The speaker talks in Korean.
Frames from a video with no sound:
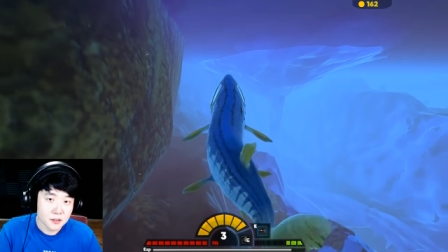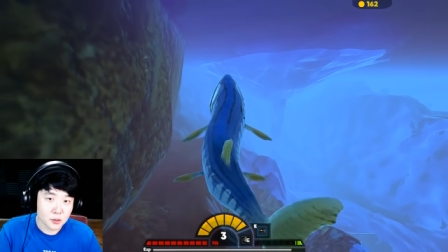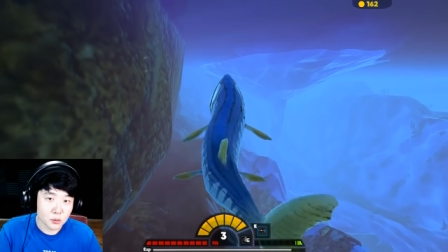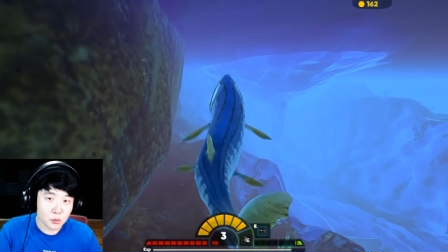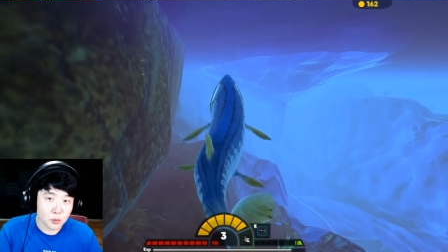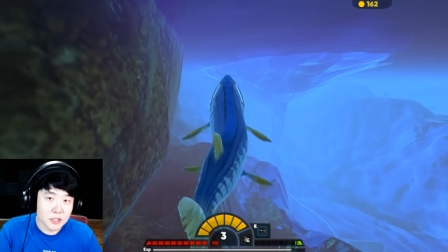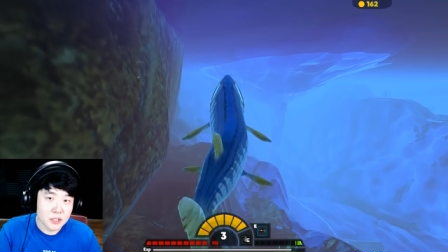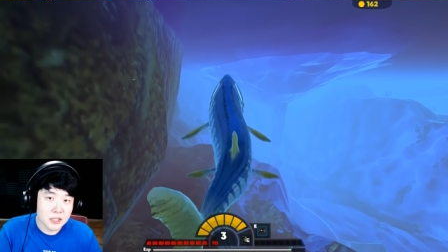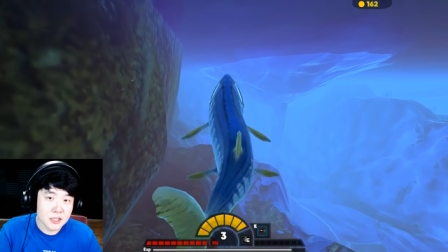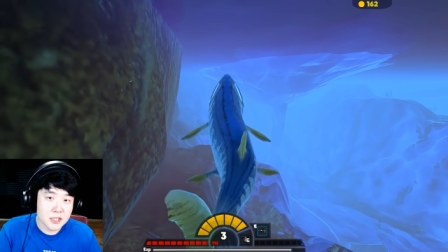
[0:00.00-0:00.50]

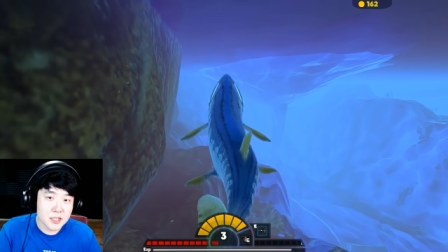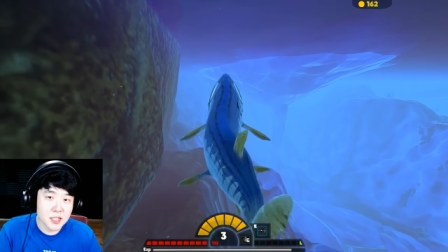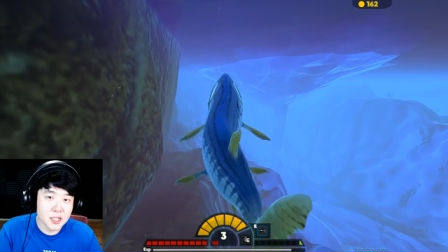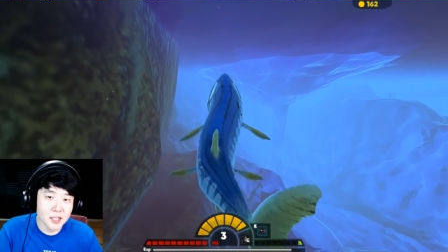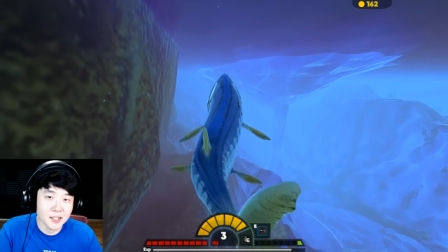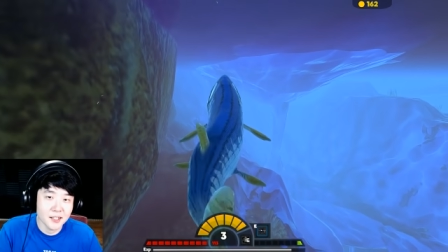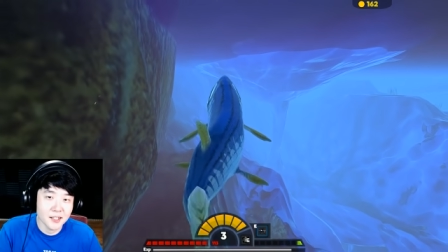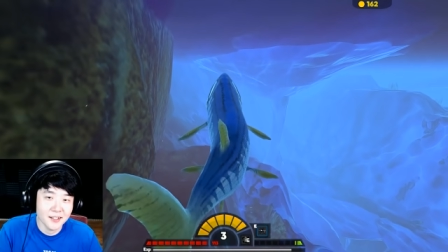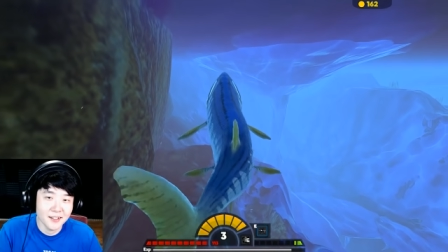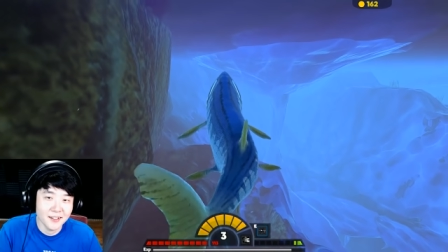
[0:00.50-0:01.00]
이게 또
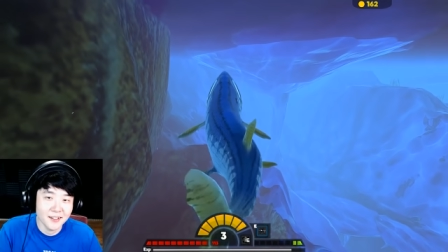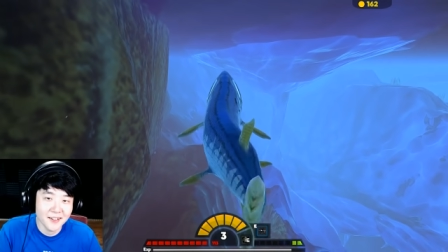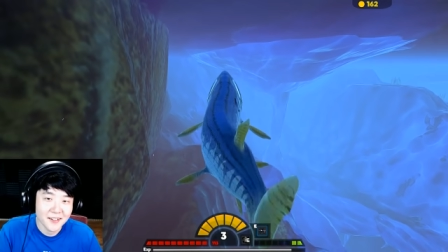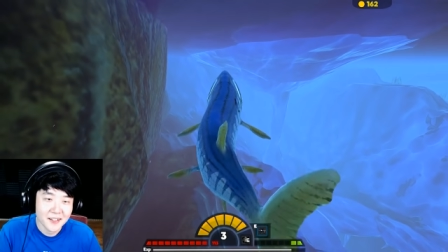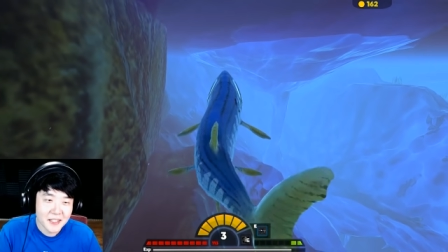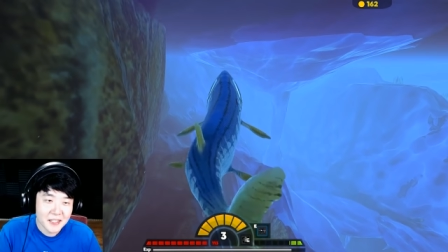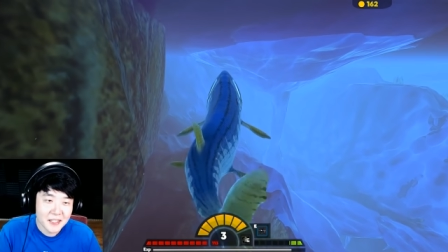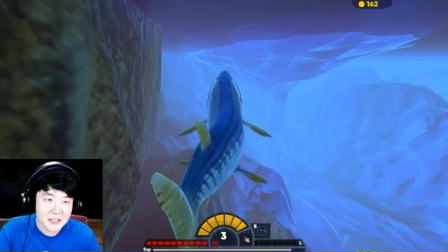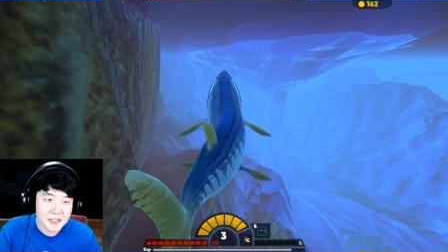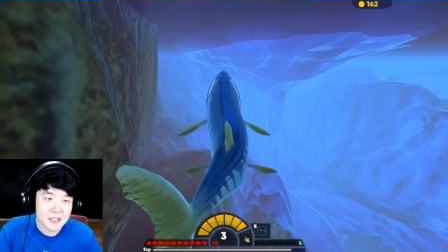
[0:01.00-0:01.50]

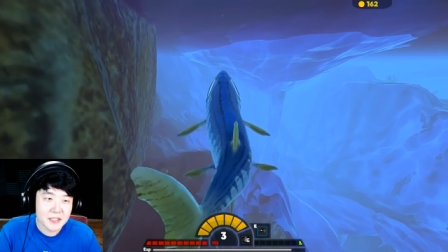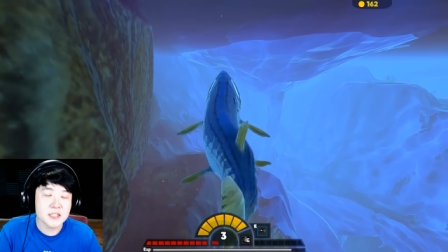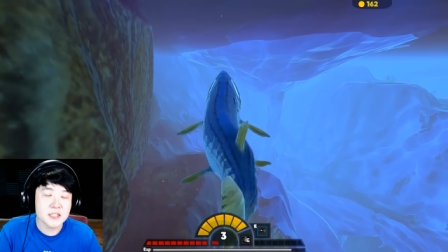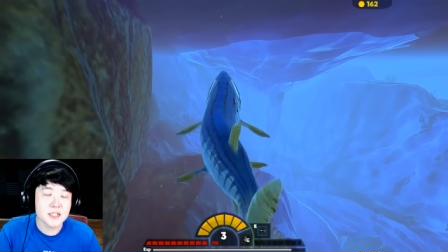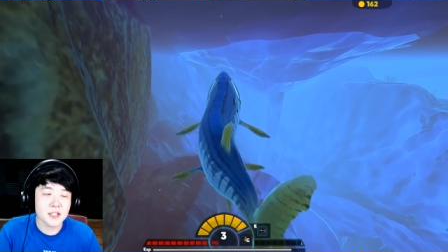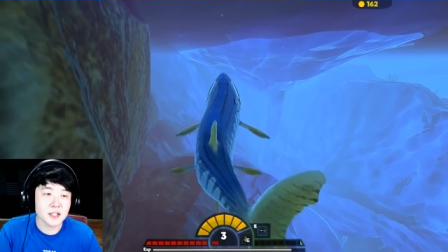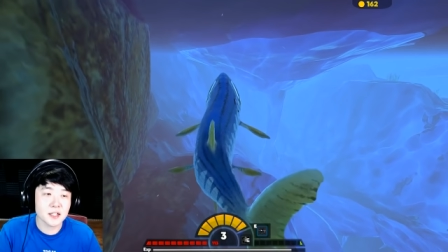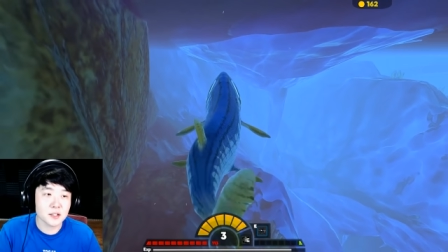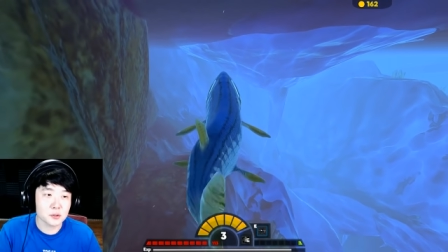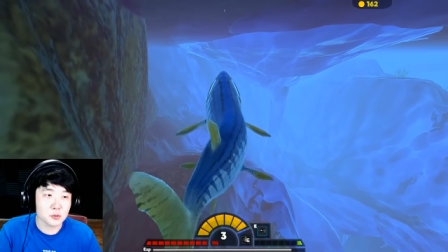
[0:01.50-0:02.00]

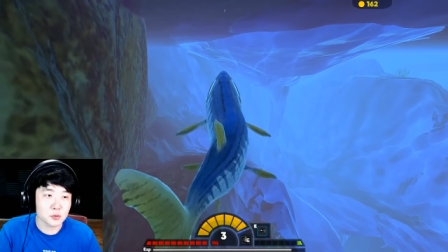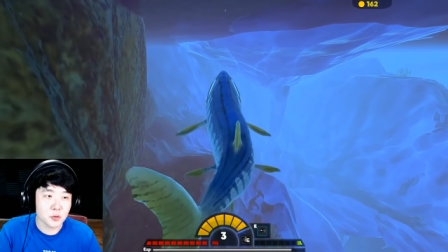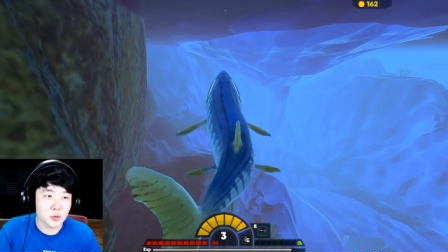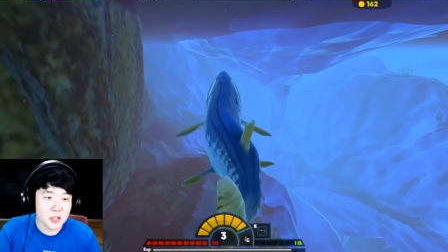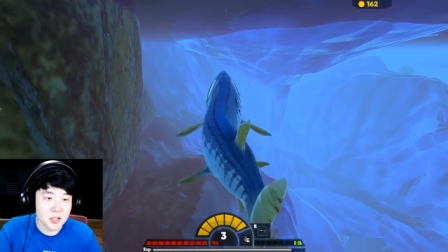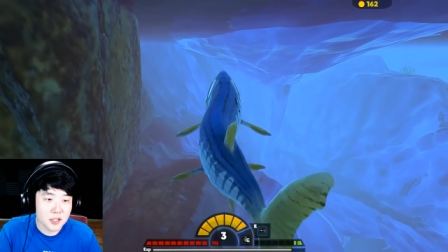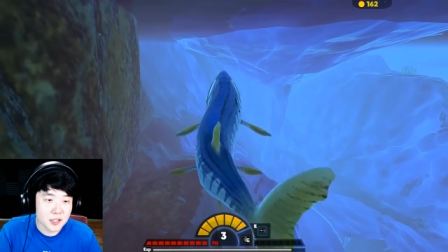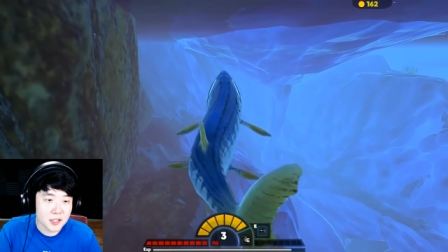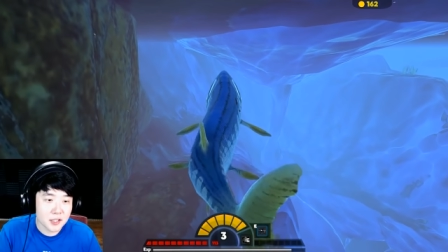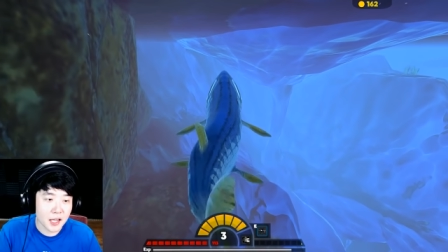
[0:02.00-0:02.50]
길치라가지고
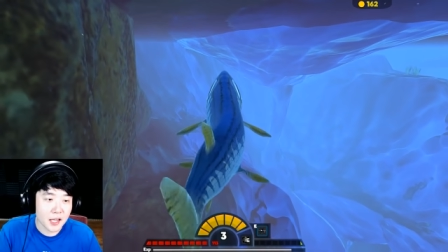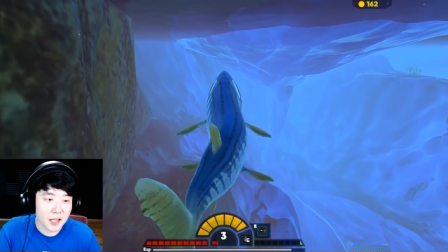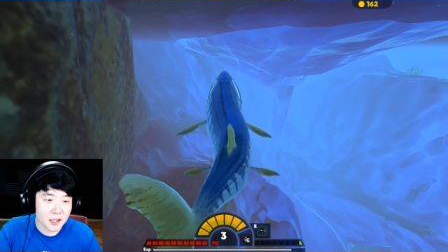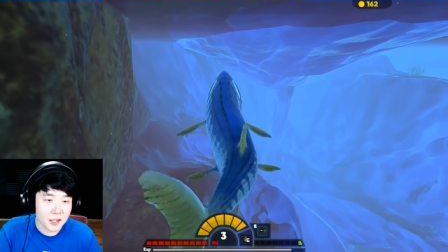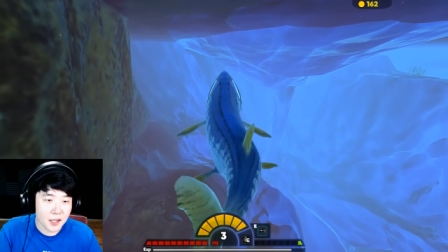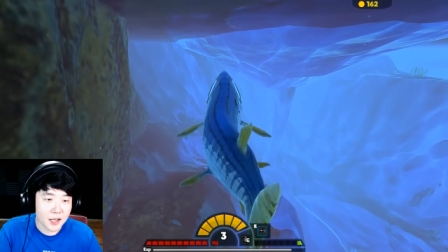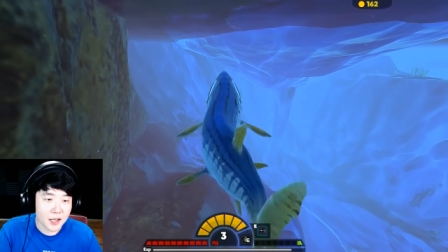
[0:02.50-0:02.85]
또 길이